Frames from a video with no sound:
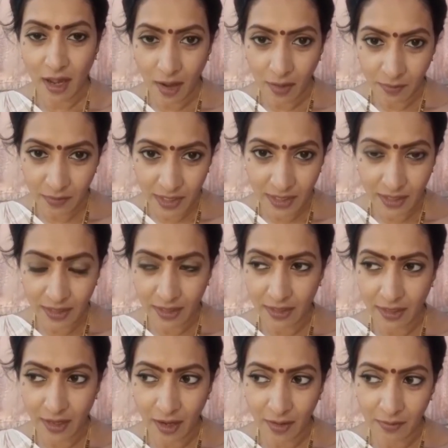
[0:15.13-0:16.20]
ఆమ్ని
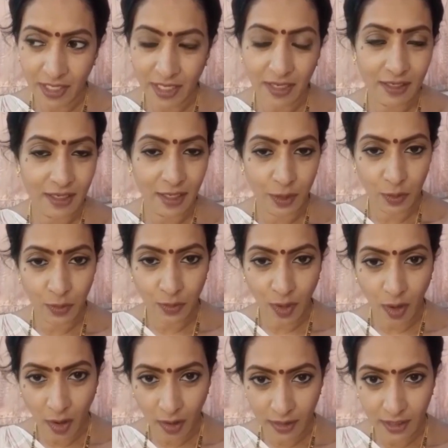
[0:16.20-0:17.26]
ఆమ్ని గారికి ఏదో
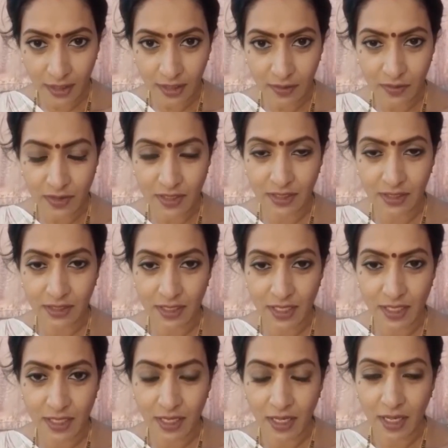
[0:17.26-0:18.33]
హార్ట్ అటాక్ వచ్చింది